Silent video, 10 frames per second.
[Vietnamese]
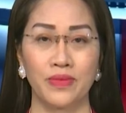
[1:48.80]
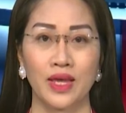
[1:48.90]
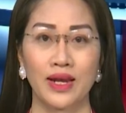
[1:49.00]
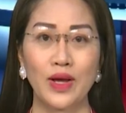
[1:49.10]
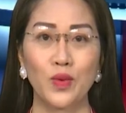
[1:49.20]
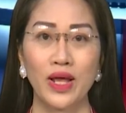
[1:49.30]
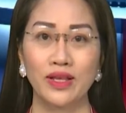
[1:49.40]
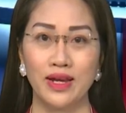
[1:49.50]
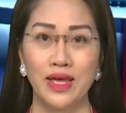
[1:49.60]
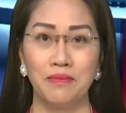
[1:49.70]
đây cũng là
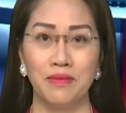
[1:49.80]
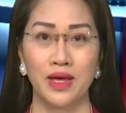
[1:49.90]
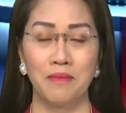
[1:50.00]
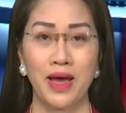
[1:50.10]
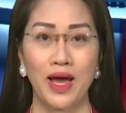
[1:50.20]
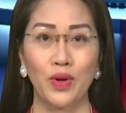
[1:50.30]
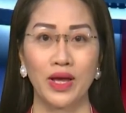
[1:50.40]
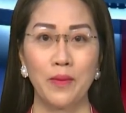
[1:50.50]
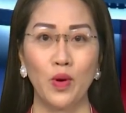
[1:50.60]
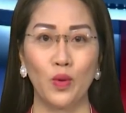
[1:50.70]
thời điểm mà huyện
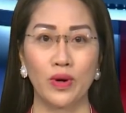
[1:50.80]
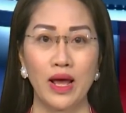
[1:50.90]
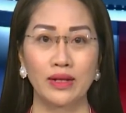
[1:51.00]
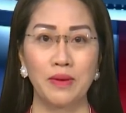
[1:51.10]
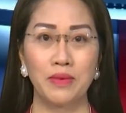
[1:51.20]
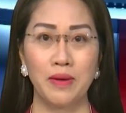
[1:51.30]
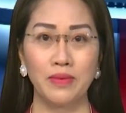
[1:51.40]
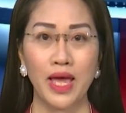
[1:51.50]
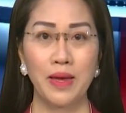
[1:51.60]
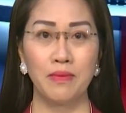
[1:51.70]
Cam Lộ đang tìm kiếm
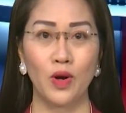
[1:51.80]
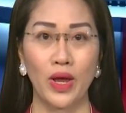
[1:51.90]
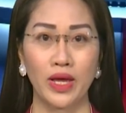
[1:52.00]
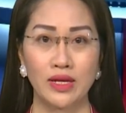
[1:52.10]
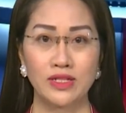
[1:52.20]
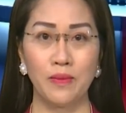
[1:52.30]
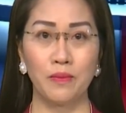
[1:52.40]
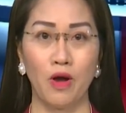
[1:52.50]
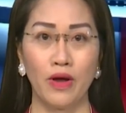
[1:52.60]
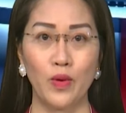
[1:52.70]
thêm loại cây trồng
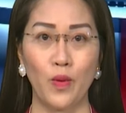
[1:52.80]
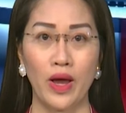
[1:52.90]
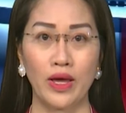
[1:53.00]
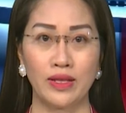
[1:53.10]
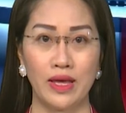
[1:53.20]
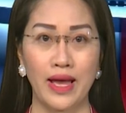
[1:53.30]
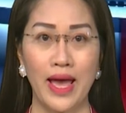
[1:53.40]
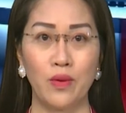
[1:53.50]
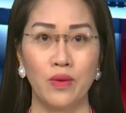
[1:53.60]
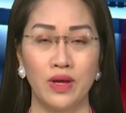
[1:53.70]
có hiệu quả kinh tế
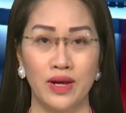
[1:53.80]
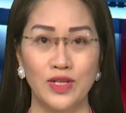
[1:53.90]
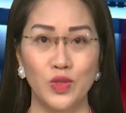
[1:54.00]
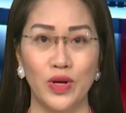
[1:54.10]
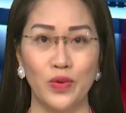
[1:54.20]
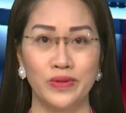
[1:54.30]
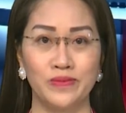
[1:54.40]
cao để chuyển đổi